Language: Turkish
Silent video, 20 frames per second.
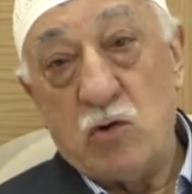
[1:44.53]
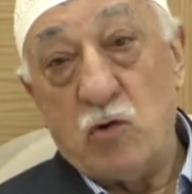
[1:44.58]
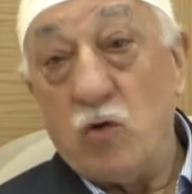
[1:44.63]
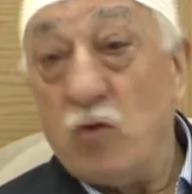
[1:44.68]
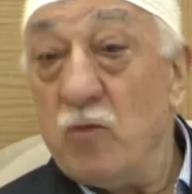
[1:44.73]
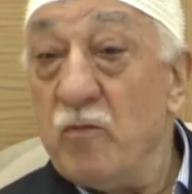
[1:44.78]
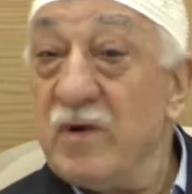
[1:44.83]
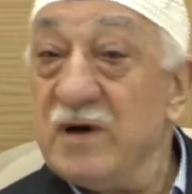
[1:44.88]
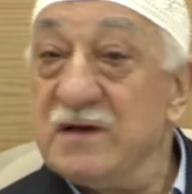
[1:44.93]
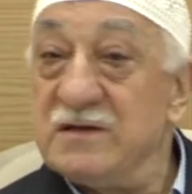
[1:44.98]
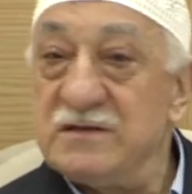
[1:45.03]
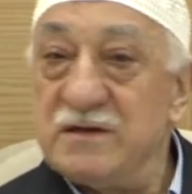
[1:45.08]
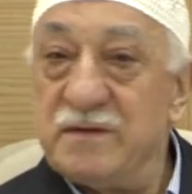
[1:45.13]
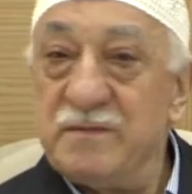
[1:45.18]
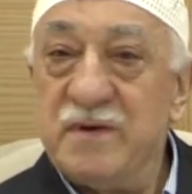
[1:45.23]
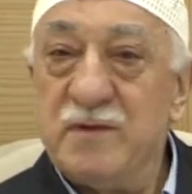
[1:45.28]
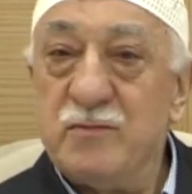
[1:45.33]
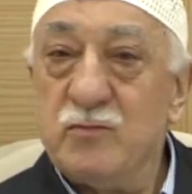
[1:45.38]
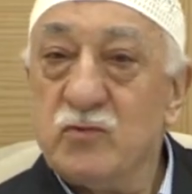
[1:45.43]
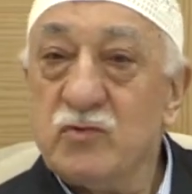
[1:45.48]
O
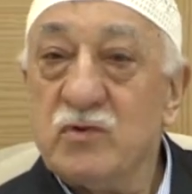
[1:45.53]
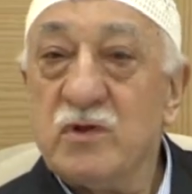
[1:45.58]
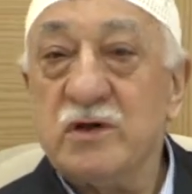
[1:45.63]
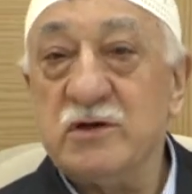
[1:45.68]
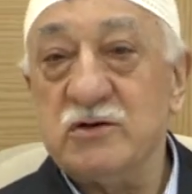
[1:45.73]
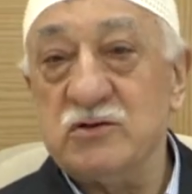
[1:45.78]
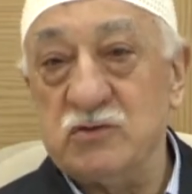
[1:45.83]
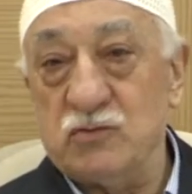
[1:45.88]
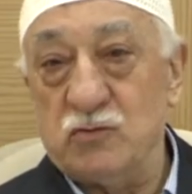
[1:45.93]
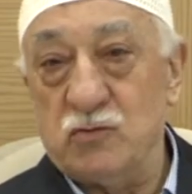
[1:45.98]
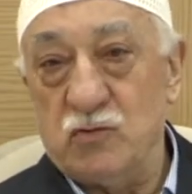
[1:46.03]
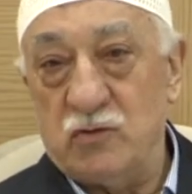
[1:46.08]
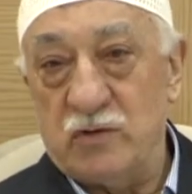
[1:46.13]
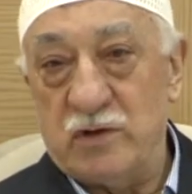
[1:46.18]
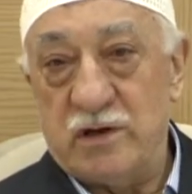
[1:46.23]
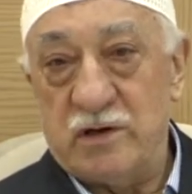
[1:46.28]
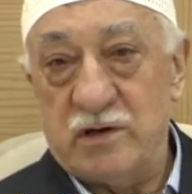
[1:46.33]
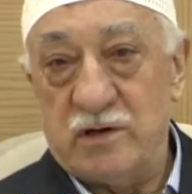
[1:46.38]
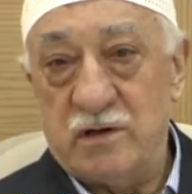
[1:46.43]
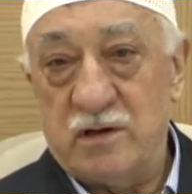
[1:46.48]
malzemeyi bunlar için
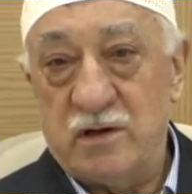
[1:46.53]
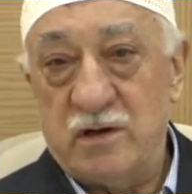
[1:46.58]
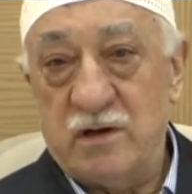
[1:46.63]
kullanın.